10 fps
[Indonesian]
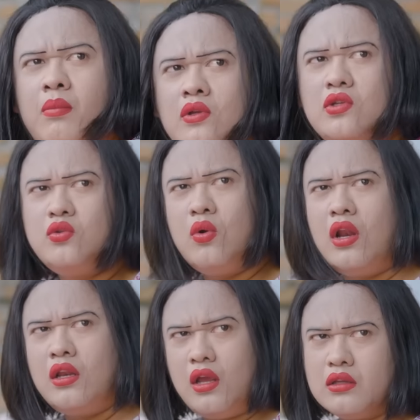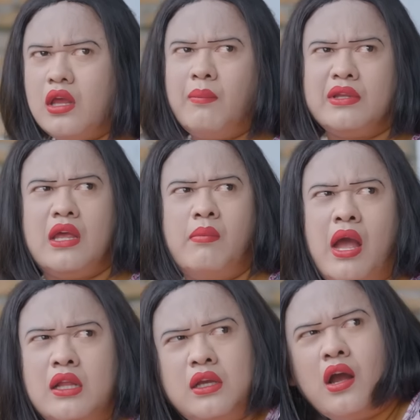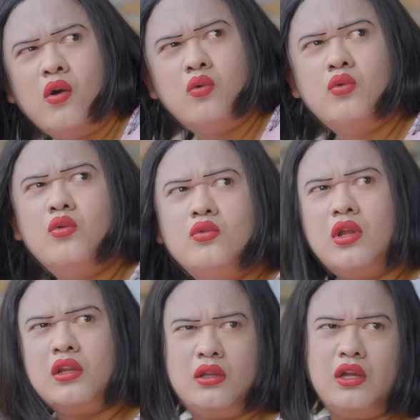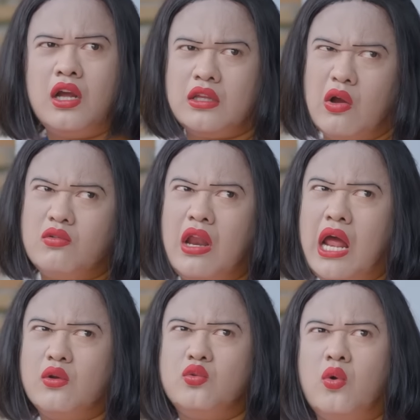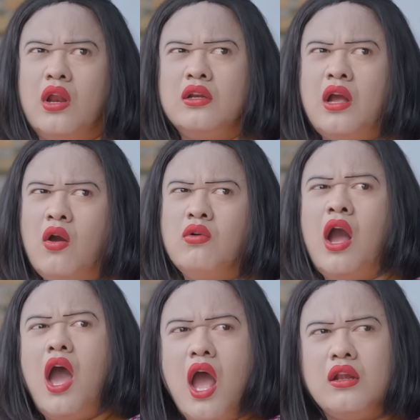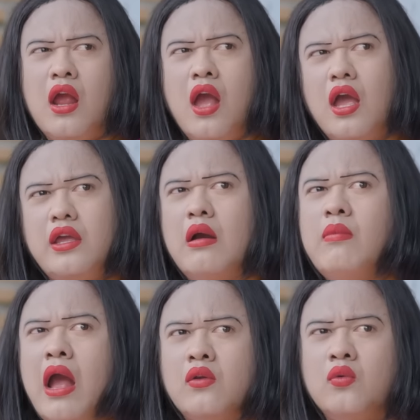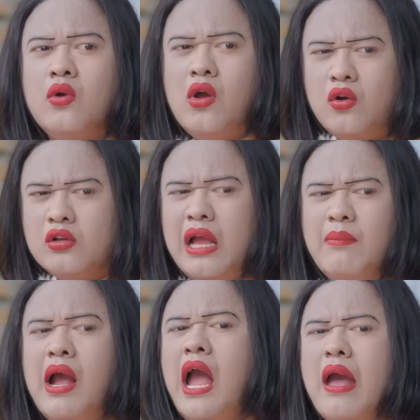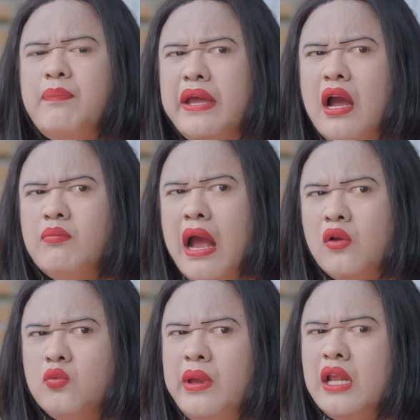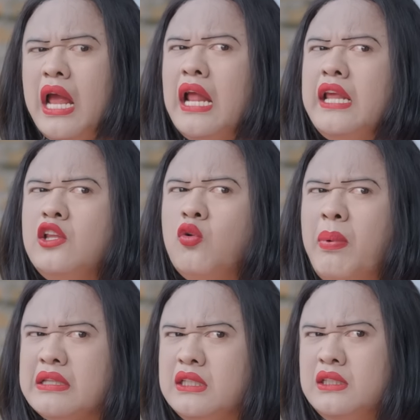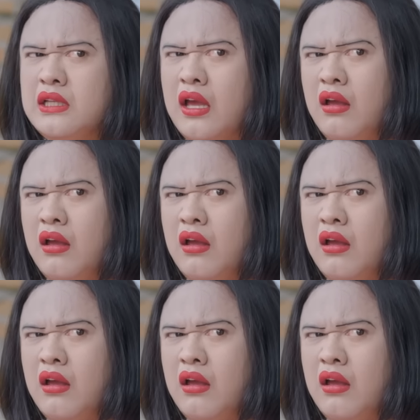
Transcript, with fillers: Masih jualan yang sama-sama aja kau. Dari tiga tahun lalu jualan kau nggak ada yang baru. Kau tambah apa yang baru biar ada inovasinya?